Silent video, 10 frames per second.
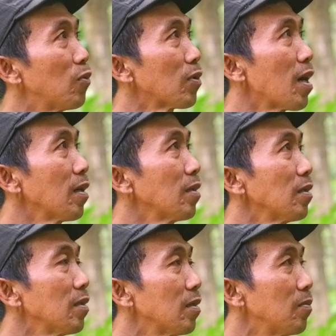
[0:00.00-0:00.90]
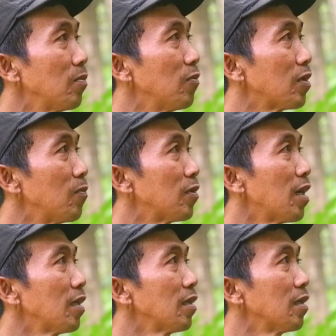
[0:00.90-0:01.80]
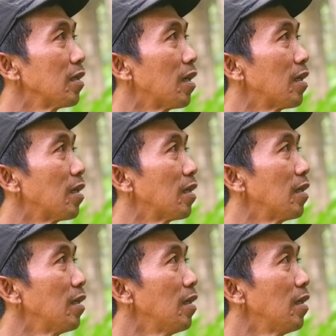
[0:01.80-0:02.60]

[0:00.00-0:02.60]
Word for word: orang mudah-mudahan dengan